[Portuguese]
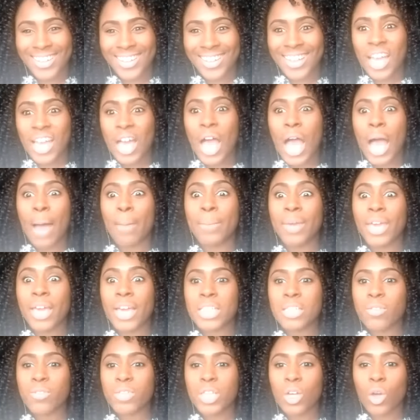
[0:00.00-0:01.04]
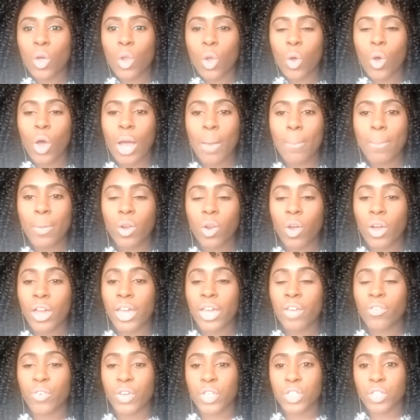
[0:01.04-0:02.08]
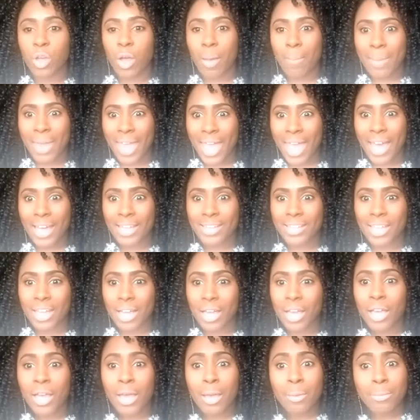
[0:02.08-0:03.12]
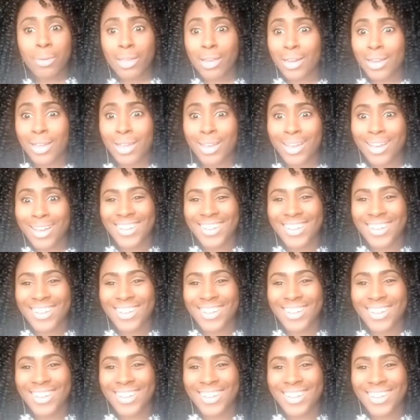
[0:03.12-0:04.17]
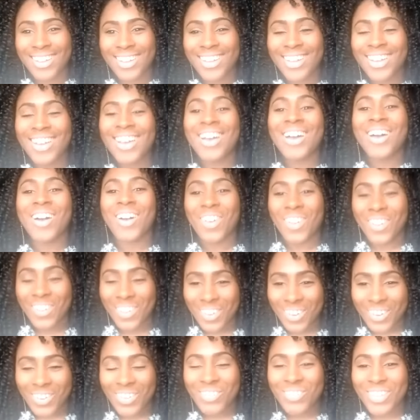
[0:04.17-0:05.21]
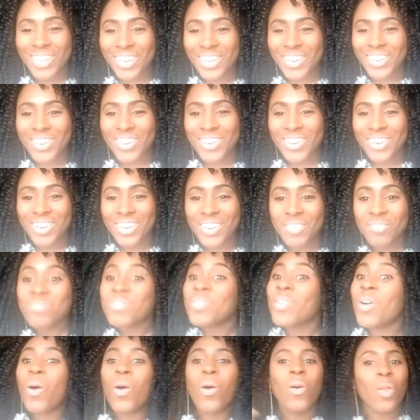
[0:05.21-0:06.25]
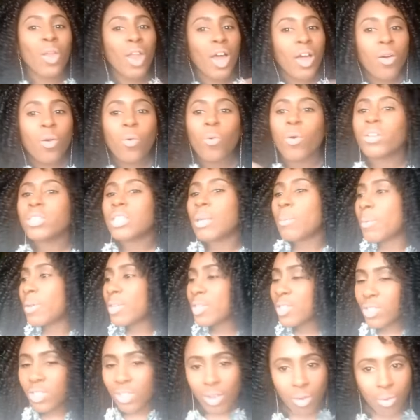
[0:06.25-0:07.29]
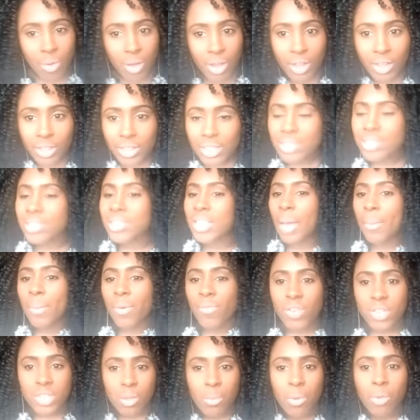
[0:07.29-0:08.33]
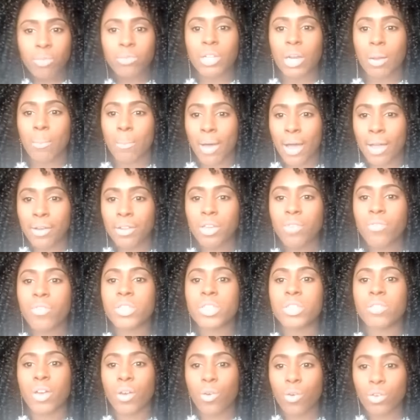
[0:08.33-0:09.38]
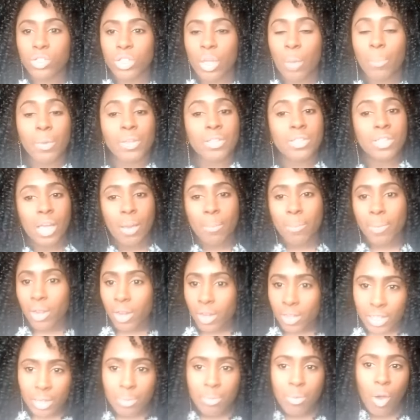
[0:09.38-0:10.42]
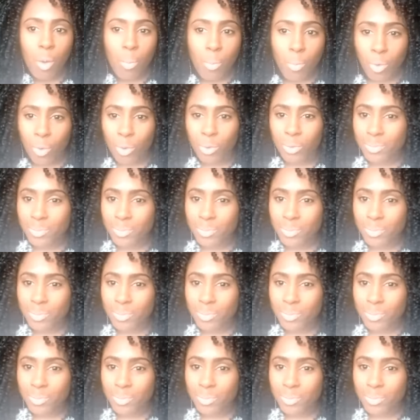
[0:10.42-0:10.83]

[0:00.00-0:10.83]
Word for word: Amiga, se você colocou o cabelo com alguém que fez uma merda, me liga. Coloca comigo. Ou coloca com outra pessoa que saiba fazer um bom trabalho e que você vai gostar, porque esse cabelo aqui, meu amor,